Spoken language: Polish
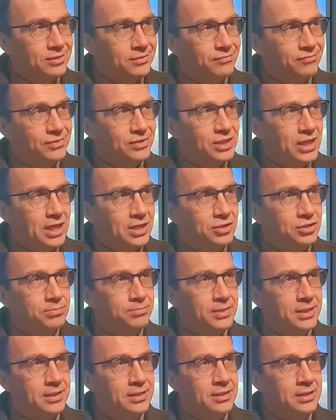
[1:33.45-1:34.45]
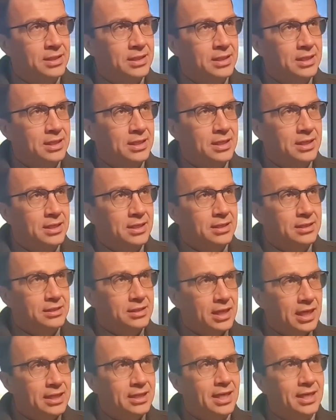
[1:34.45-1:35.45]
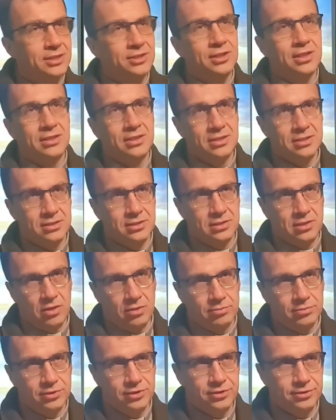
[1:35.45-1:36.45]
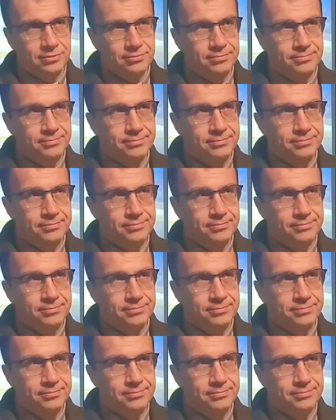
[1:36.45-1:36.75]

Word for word: widzieliśmy, nie da się nic zrobić.